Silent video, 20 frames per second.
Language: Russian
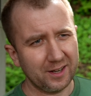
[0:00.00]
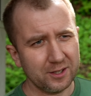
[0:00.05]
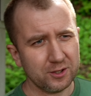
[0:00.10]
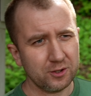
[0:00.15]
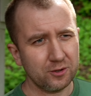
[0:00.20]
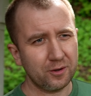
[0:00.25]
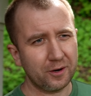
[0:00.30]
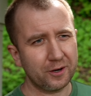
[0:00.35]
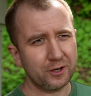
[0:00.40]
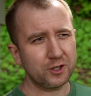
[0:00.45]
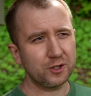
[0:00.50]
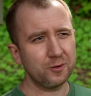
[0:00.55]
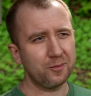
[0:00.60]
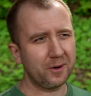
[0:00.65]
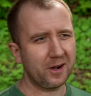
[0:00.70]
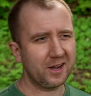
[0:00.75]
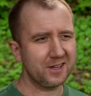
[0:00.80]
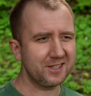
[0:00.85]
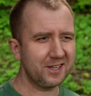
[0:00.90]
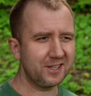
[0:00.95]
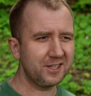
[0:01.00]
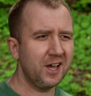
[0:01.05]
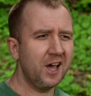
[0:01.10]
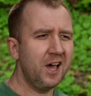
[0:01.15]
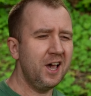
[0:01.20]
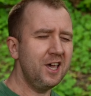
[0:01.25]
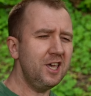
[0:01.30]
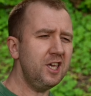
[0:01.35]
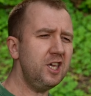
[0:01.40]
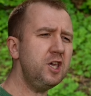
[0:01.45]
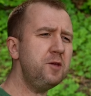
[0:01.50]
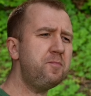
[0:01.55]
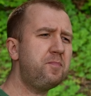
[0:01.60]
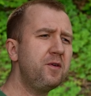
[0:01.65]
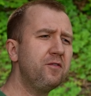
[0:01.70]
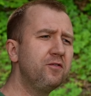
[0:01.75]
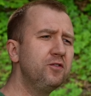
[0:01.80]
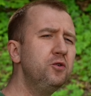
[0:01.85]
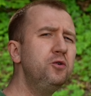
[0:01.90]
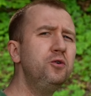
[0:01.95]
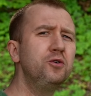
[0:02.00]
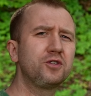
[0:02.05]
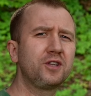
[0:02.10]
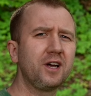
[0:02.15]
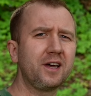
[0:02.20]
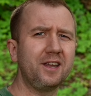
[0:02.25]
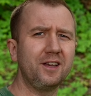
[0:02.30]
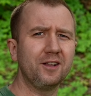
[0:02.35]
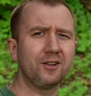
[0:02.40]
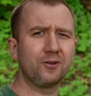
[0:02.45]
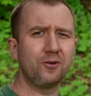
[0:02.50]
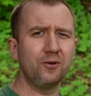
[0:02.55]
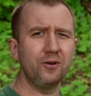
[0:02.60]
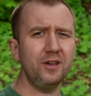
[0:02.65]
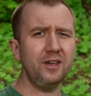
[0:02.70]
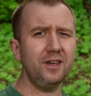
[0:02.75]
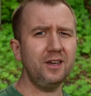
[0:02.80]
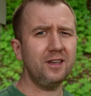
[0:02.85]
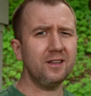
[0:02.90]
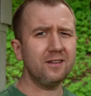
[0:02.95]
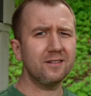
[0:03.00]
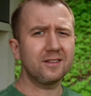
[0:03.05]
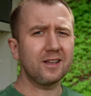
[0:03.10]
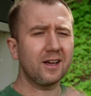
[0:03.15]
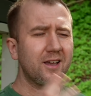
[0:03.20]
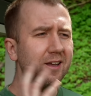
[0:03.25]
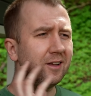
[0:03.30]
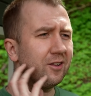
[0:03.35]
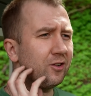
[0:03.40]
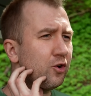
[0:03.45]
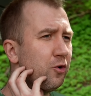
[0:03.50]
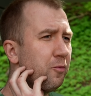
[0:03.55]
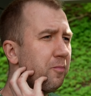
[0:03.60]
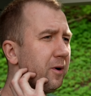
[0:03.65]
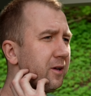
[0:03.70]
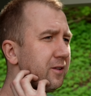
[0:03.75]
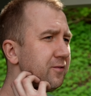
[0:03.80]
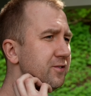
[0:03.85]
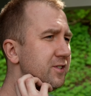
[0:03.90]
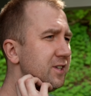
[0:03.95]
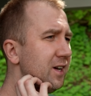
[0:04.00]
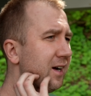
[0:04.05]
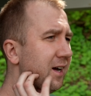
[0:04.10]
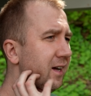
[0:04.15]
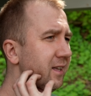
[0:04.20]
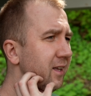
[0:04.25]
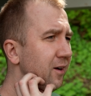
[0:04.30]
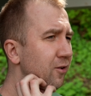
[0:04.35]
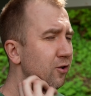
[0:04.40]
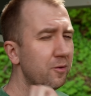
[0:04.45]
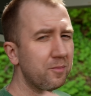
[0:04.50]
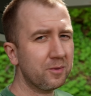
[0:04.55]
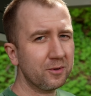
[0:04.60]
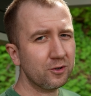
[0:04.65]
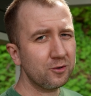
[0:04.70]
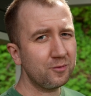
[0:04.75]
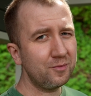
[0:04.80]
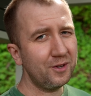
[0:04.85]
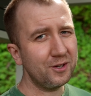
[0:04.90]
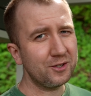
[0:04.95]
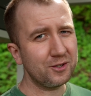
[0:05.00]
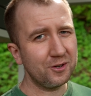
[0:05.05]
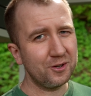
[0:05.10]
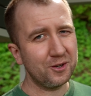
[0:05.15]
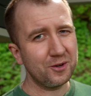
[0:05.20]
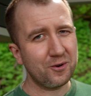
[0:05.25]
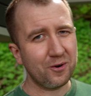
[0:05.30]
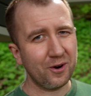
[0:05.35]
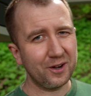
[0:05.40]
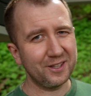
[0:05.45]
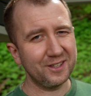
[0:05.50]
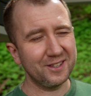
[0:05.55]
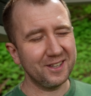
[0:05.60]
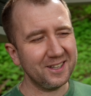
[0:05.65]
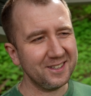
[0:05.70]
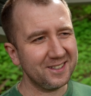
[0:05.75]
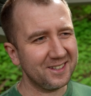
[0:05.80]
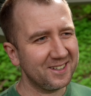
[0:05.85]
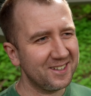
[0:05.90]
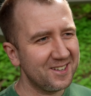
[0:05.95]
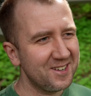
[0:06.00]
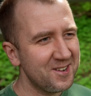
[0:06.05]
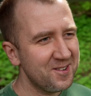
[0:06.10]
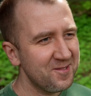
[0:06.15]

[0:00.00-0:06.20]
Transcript: Я сегодня решил показать и пивную тарелку, и тарелку под всякое такое, потому что мне сегодня никуда не надо.